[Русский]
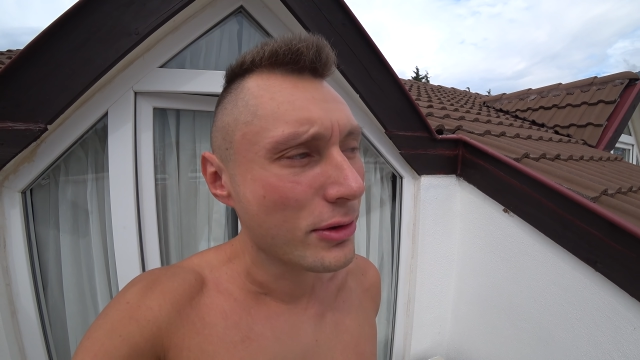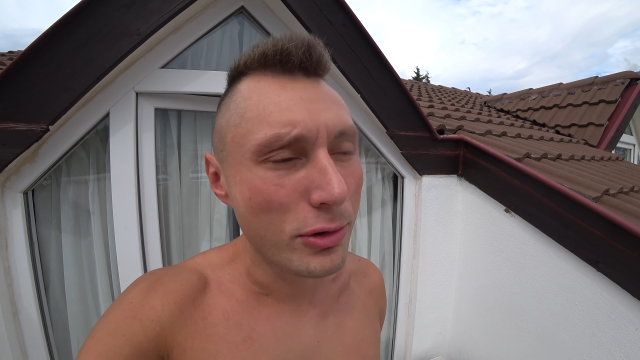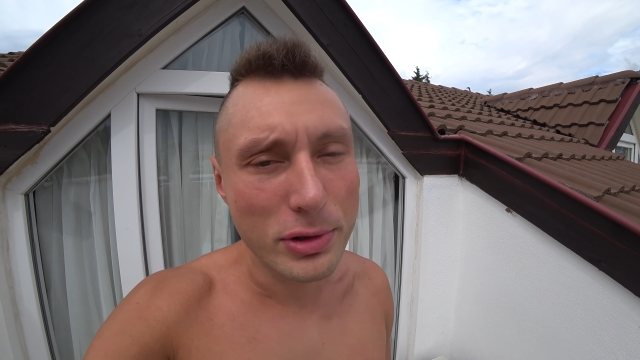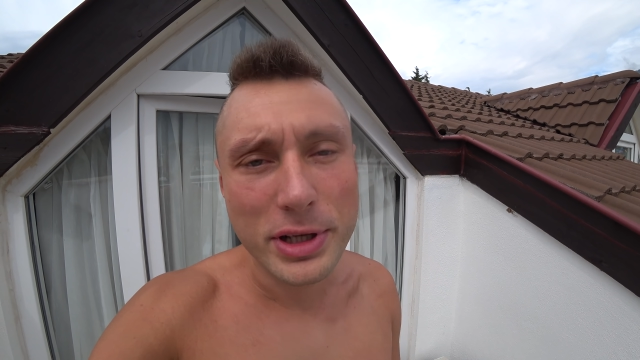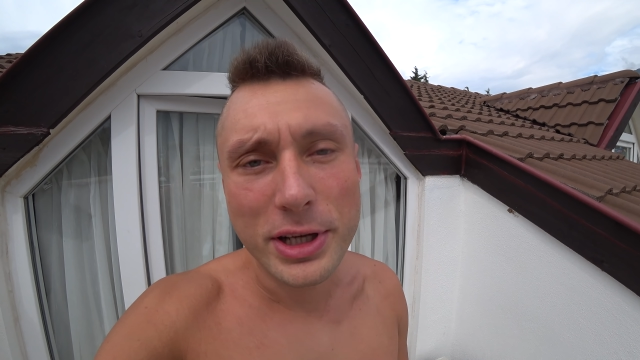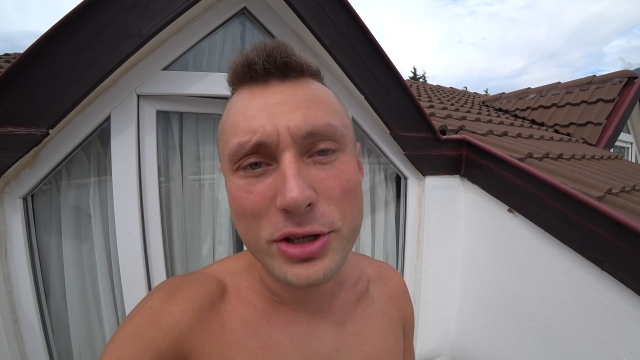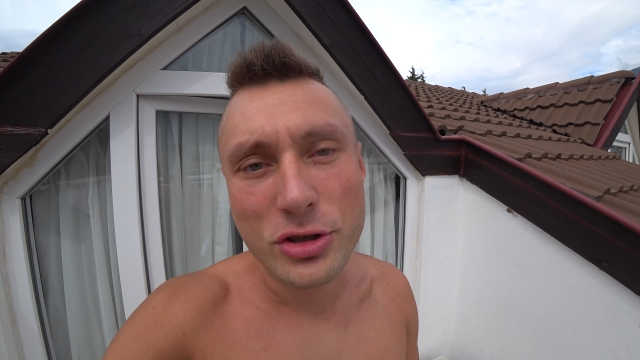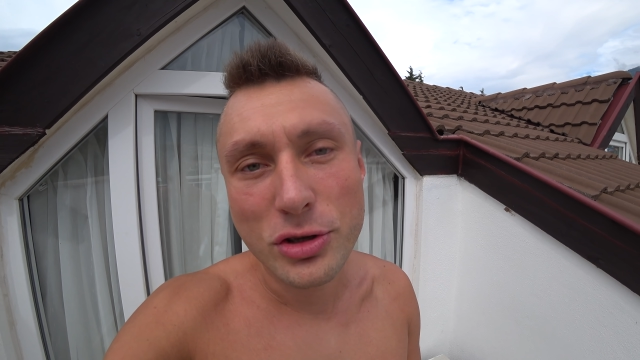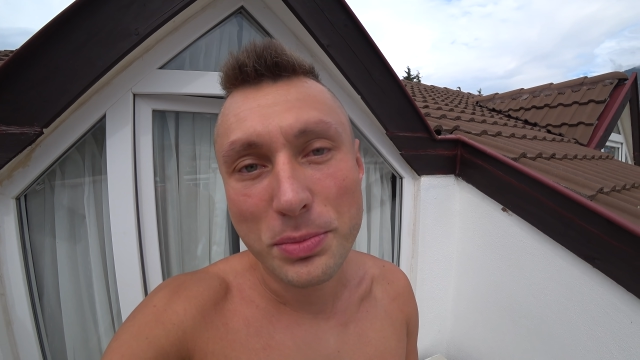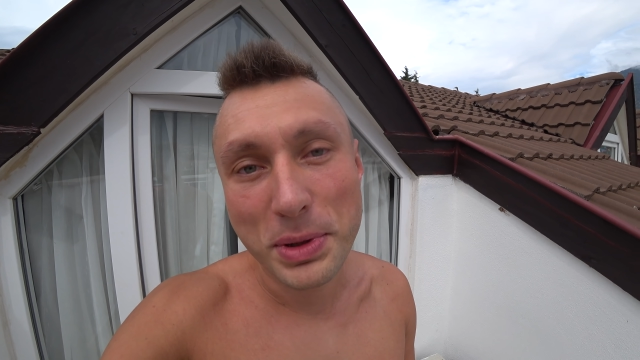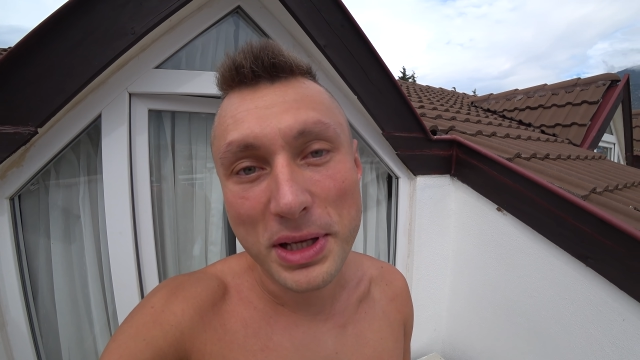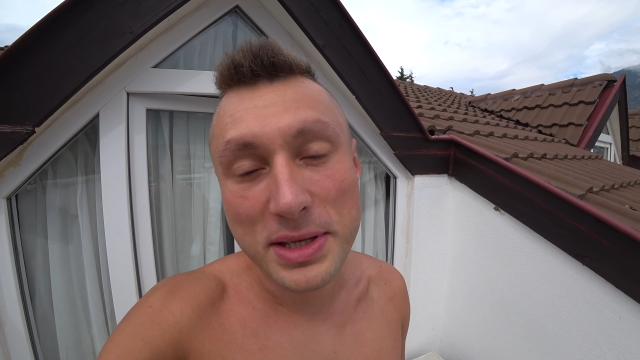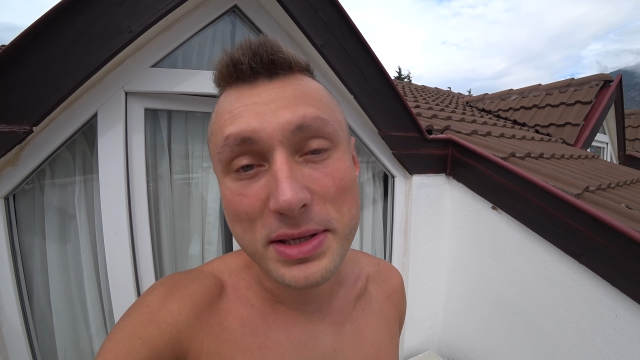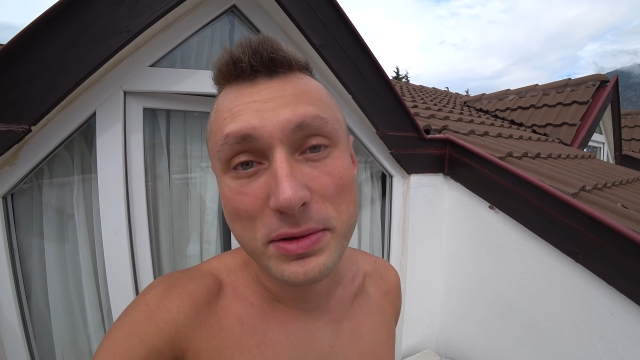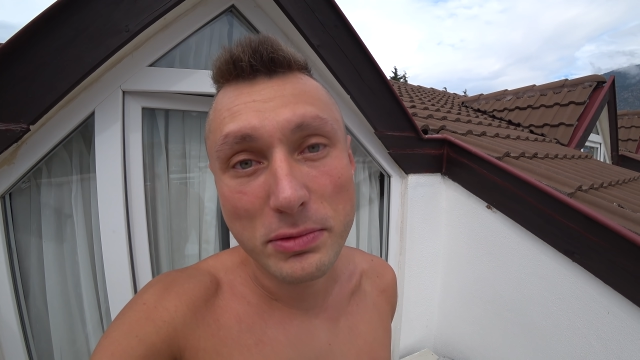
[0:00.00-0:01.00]
Только что
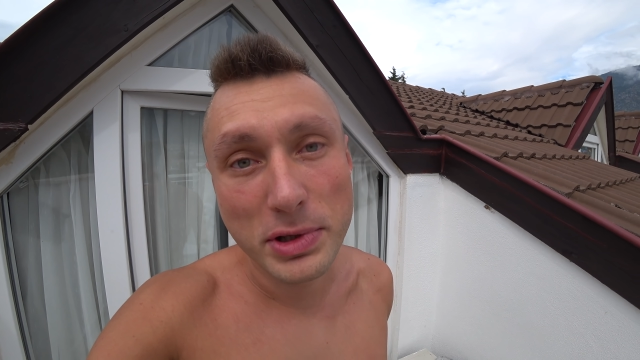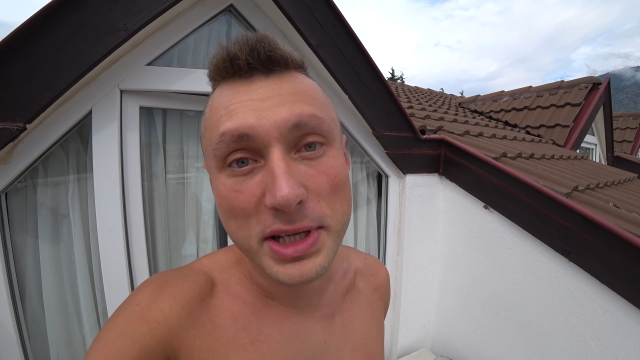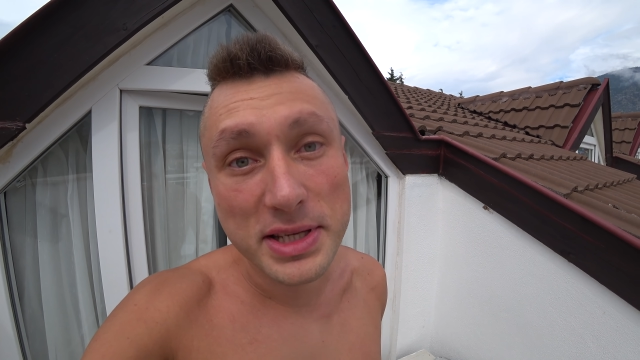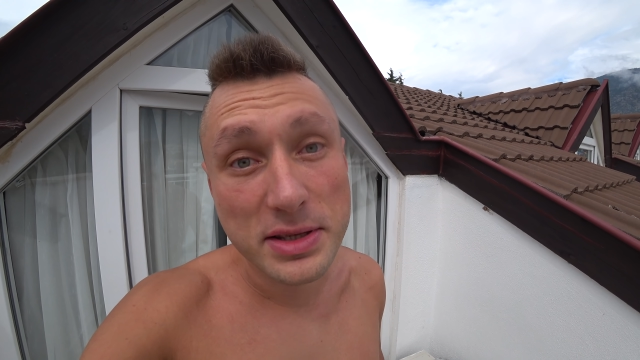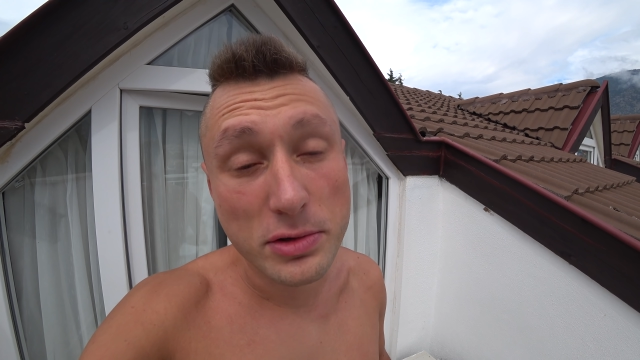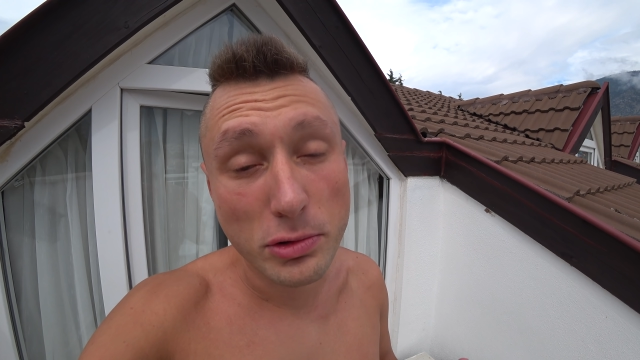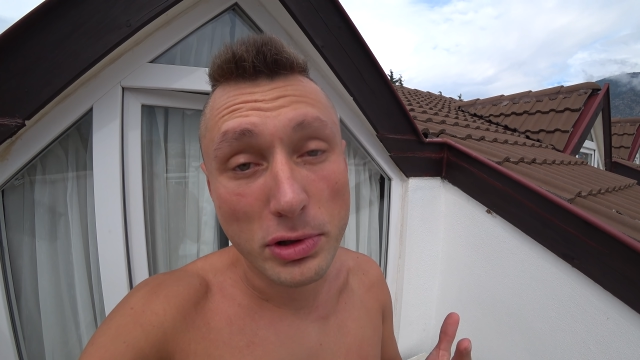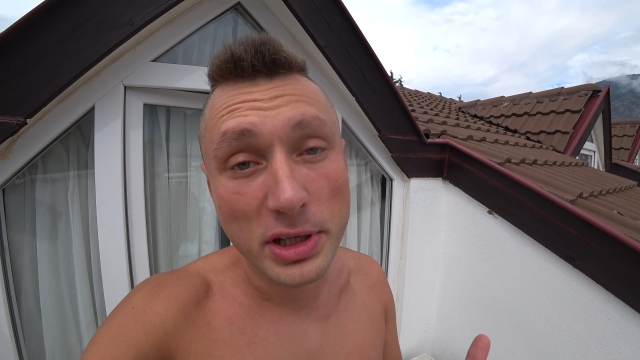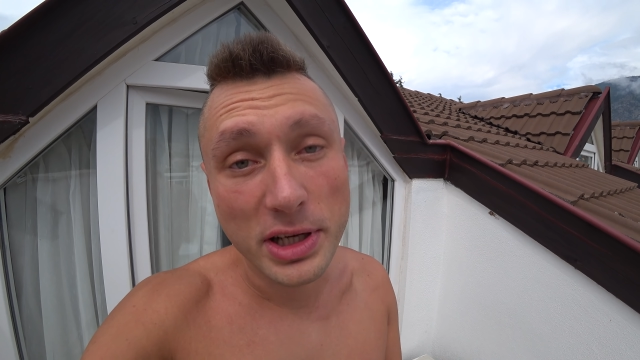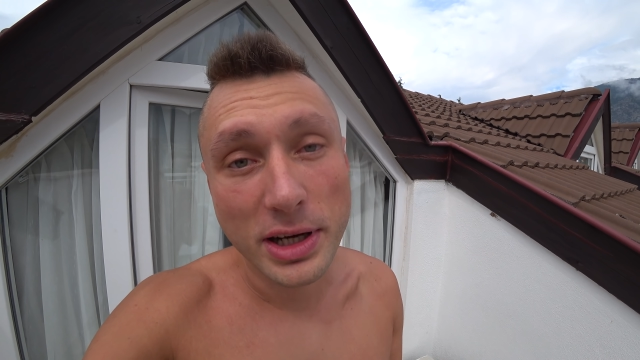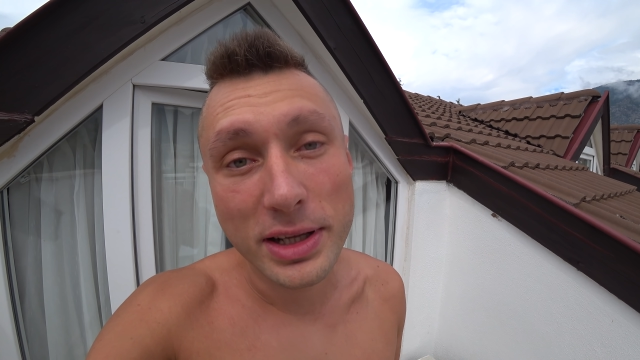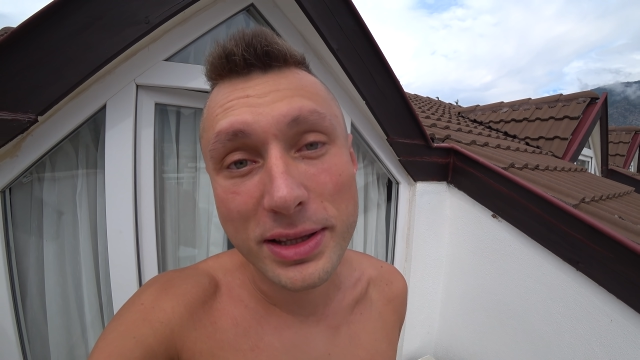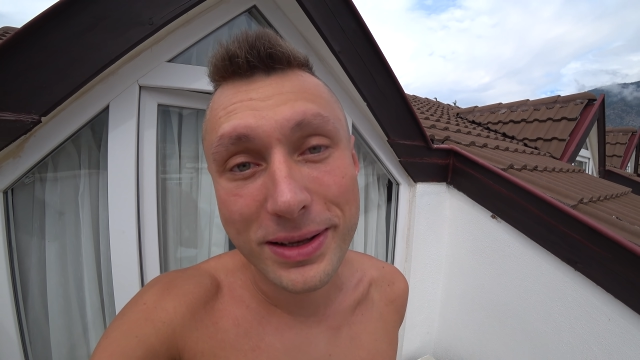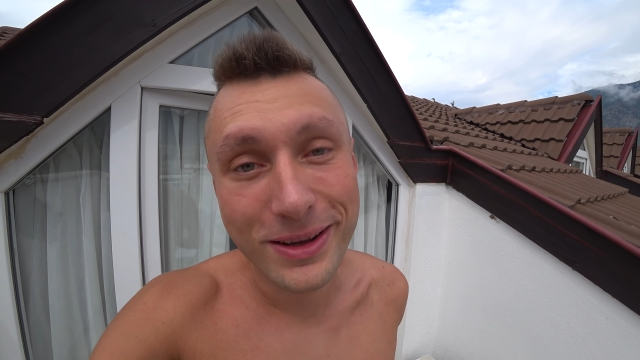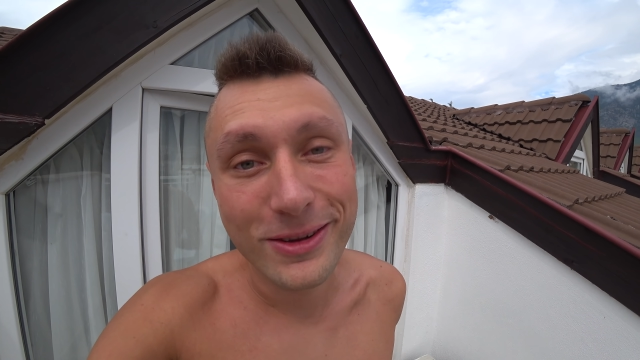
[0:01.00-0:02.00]
проснулись,
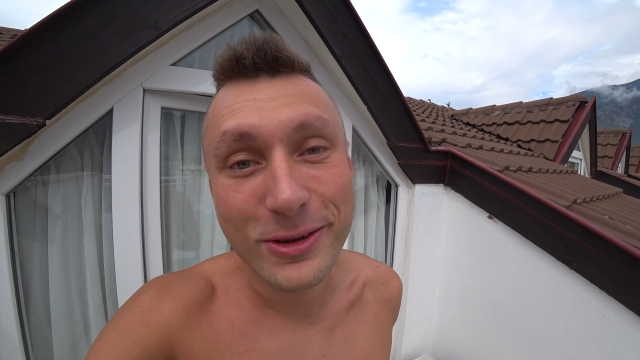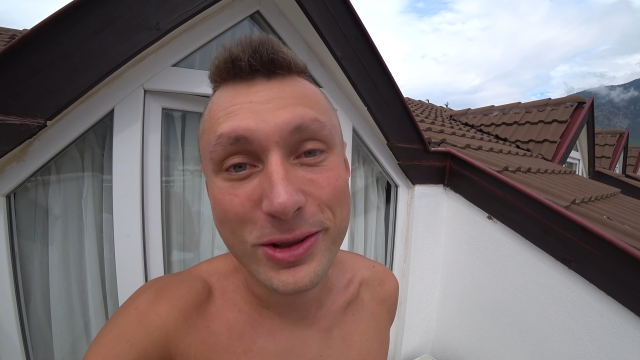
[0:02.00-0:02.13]
только открыл